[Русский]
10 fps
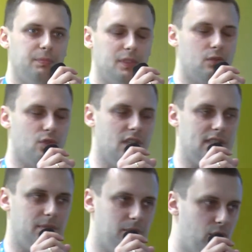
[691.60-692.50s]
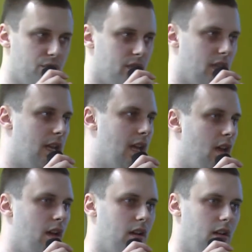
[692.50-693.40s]
подгружаться поблочно,
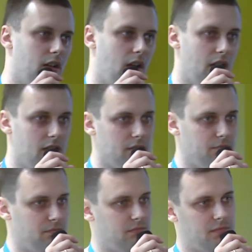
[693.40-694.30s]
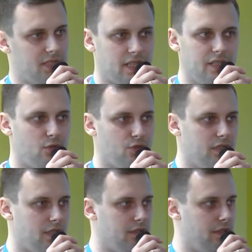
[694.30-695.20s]
а, а страница уже
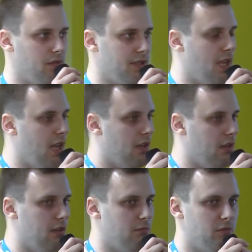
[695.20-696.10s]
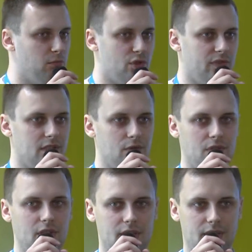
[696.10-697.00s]
отрендерилась, а, мы, может
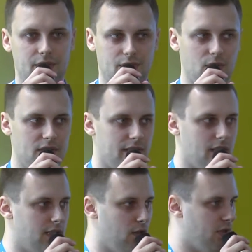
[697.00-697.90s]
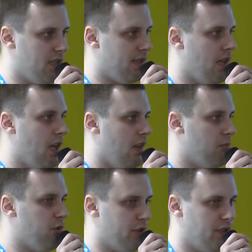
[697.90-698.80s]
возникнуть некрасивая ситуация, когда у нас
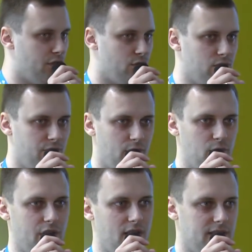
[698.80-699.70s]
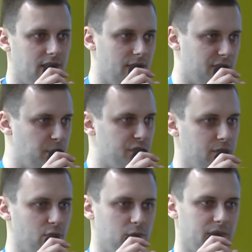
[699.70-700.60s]
блоки начнут включаться, такие
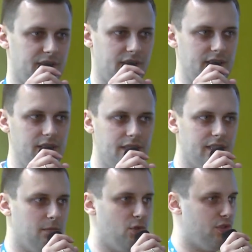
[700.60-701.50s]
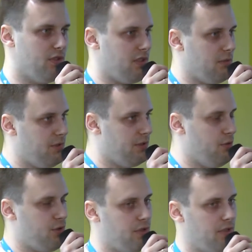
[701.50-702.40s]
вспышки будут происходить, и это может как бы
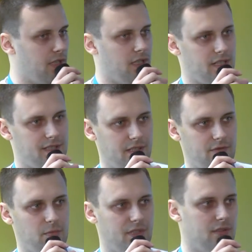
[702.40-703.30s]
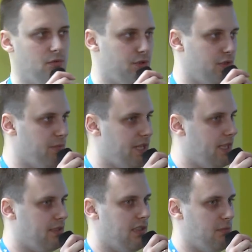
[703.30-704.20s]
не очень красиво быть, не очень
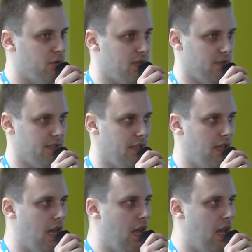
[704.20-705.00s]
приятно для пользователя.